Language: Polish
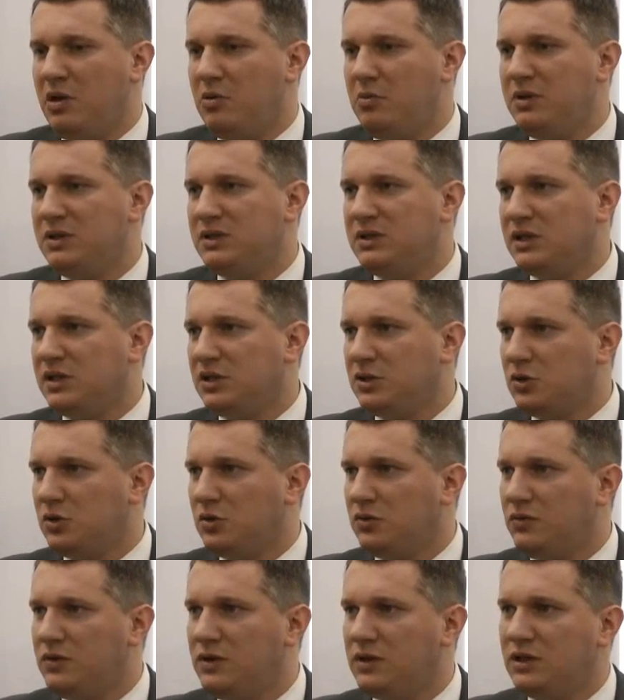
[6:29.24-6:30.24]
miały miejsce jakieś
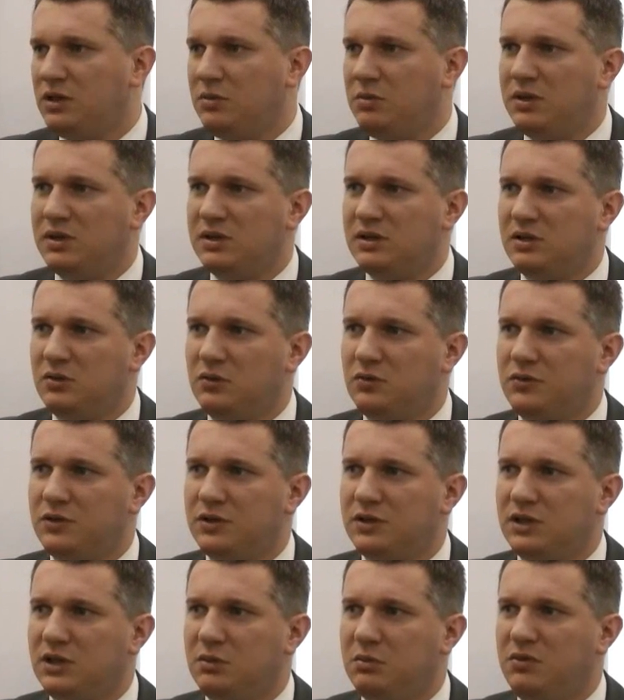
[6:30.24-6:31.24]
konflikty między
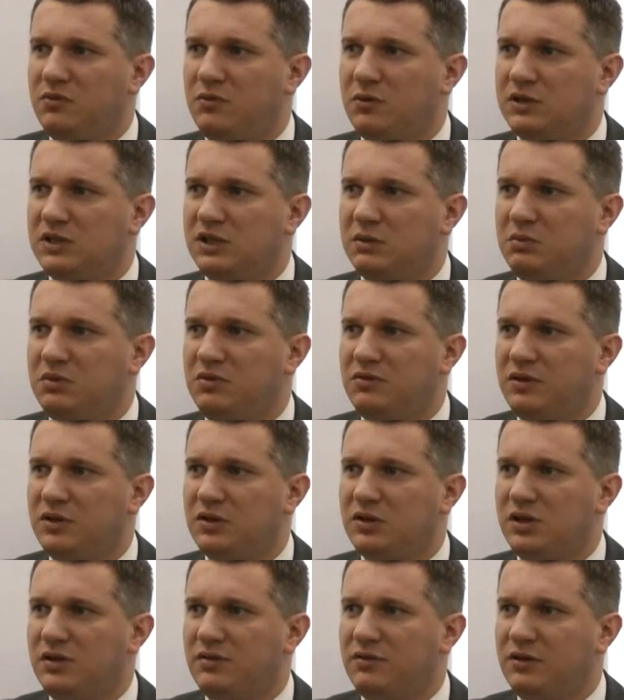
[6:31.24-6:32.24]
ówczesnymi władzami
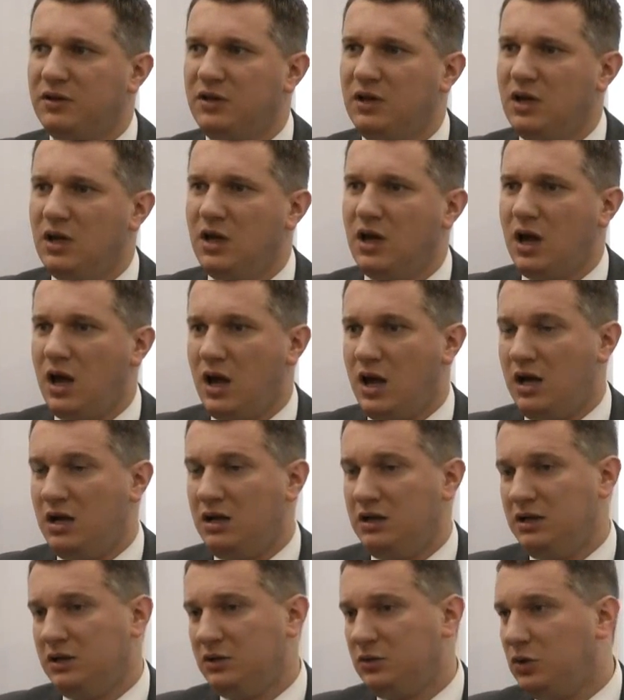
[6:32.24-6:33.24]
Warszawy
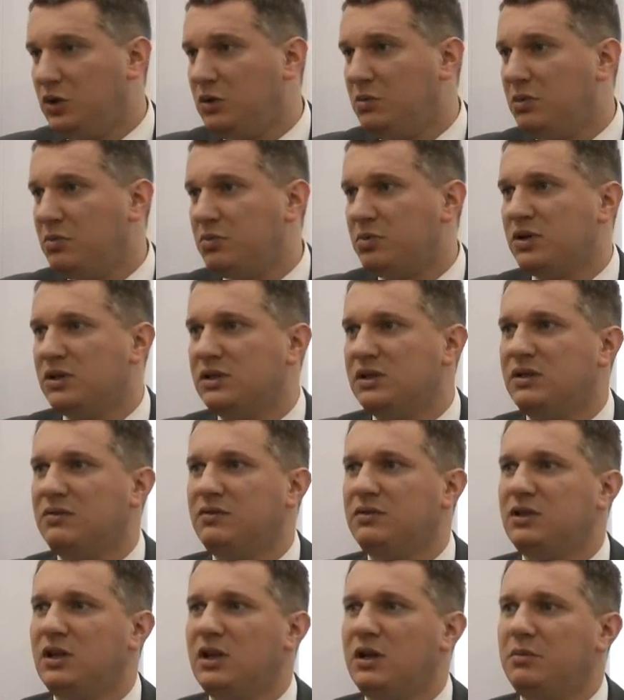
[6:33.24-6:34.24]
a niektórymi
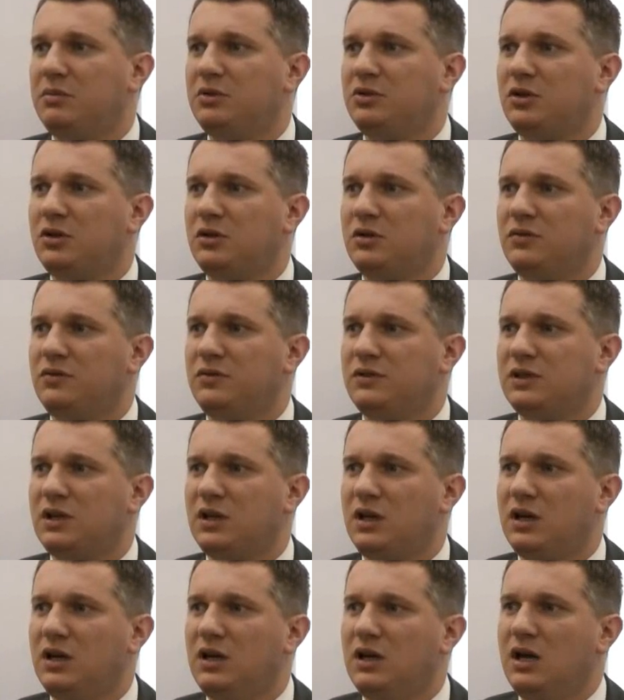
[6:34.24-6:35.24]
przedstawicielami
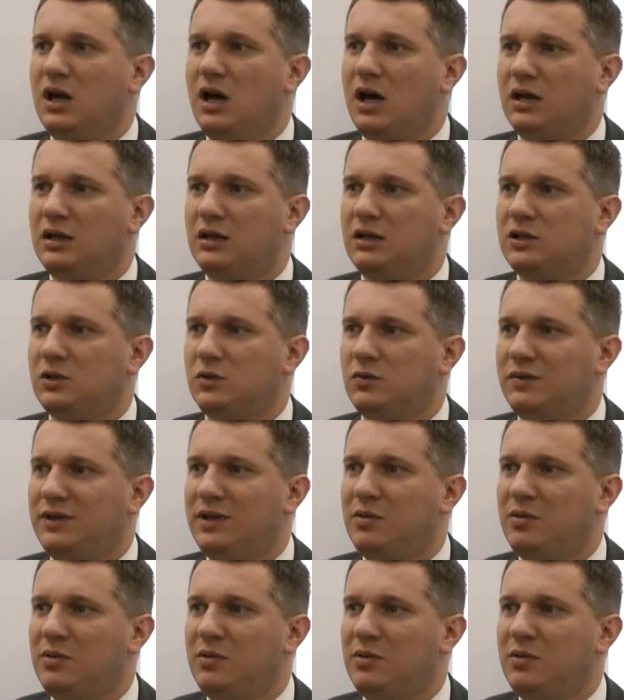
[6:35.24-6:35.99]
środowiska artystów.